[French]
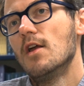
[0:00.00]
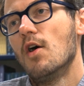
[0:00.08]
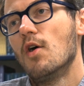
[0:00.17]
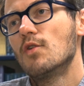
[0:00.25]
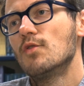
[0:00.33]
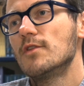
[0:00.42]

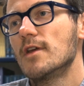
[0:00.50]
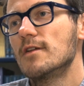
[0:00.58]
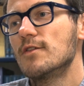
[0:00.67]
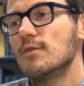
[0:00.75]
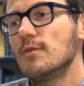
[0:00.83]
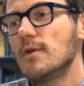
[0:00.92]

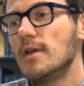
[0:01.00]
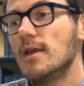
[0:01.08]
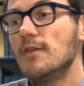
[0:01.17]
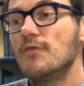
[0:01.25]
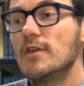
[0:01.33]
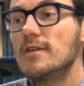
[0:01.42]
anglo-saxons. Et
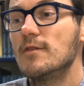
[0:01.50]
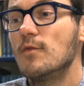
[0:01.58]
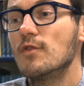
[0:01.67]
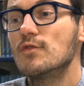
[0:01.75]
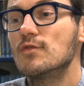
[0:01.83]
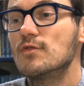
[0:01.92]

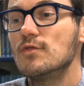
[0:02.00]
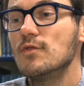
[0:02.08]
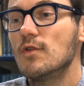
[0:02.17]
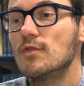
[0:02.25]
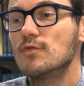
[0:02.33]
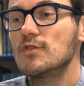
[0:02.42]
effectivement, du
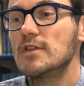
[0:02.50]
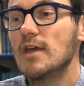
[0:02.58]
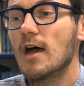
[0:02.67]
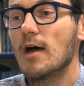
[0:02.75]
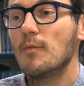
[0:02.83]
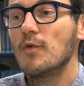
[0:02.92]
coup, tout ce qui
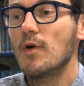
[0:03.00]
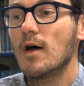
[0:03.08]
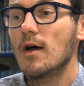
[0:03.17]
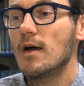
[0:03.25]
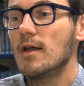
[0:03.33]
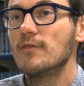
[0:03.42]
a rapport
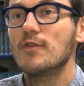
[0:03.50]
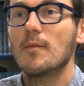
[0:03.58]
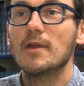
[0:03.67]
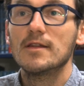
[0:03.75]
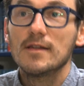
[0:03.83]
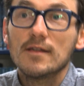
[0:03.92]
à
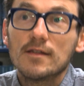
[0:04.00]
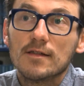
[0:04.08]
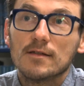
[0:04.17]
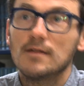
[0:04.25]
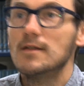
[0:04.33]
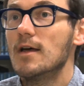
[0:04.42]

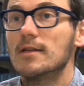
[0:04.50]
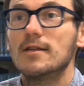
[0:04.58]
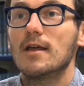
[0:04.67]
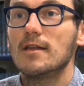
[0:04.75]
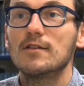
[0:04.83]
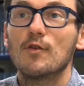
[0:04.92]
l'informatique et à
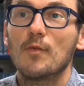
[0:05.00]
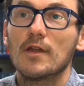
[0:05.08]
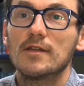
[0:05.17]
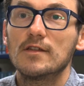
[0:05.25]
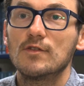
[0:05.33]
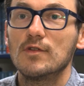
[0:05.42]
Internet en
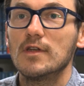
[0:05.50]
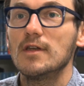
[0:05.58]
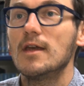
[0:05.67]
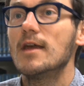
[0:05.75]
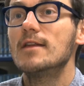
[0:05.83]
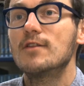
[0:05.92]

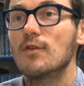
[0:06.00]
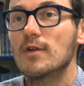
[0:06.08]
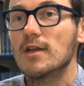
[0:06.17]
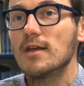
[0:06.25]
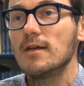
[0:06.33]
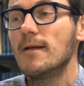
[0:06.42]
particulier est
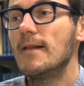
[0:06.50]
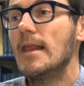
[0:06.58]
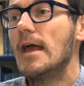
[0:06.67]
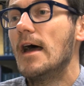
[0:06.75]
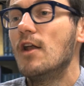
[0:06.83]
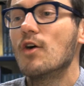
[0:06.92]
anglais.
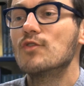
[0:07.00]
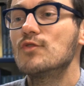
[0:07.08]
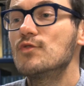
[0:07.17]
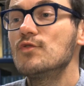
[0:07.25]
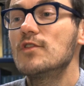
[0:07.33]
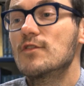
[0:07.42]
Alors
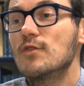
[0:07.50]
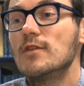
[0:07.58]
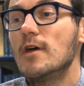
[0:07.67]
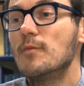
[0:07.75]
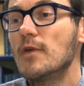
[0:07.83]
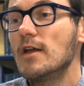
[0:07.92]
du coup, c'est ce qu'on
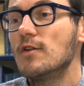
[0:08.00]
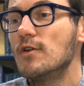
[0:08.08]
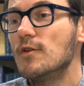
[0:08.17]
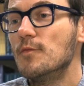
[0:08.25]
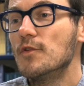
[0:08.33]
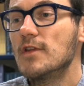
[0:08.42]

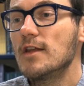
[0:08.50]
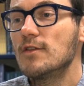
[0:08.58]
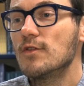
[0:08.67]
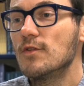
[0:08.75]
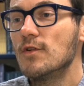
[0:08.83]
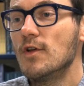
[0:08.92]
appelle
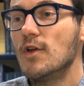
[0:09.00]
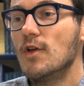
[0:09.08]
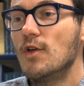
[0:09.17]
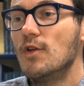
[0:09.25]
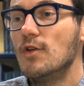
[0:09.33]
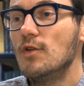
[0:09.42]
peut-être
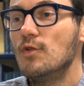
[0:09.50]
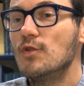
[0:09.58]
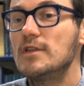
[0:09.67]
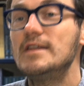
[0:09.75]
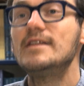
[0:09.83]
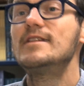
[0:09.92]
le
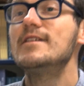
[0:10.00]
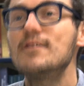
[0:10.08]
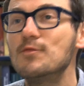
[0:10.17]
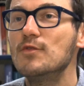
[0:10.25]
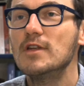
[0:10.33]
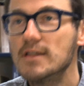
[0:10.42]

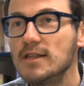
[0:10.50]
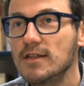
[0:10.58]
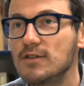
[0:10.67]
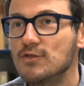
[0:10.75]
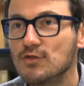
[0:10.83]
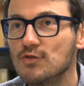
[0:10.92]
geekisme ou les
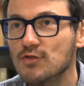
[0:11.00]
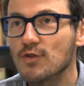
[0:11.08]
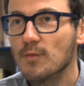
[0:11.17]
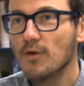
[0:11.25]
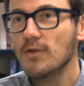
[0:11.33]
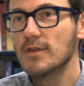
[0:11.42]
geeks
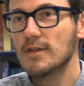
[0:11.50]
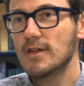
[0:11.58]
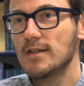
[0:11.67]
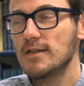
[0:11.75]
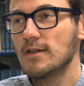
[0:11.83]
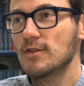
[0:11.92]
justement,
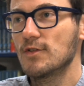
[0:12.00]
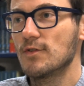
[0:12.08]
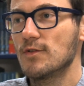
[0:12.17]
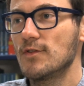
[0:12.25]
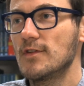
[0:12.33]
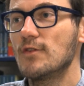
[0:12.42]
c'est-à-dire
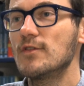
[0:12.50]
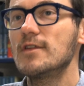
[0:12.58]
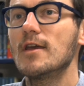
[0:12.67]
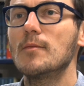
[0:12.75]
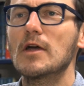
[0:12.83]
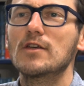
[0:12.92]
que c'est
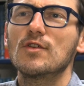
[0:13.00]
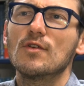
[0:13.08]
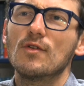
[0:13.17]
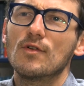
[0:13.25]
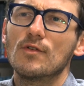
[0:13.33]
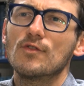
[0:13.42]
aussi un
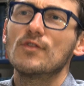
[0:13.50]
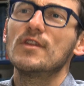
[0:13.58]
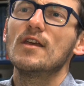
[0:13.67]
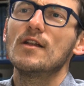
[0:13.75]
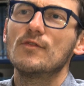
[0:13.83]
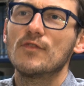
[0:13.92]
marqueur
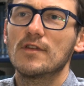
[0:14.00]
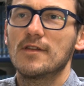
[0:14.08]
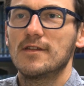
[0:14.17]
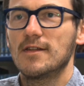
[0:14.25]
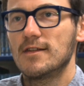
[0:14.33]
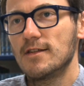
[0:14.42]
social. Enfin,
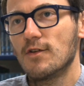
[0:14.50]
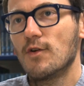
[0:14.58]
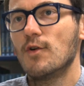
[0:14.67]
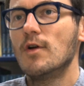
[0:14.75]
c'est-à-dire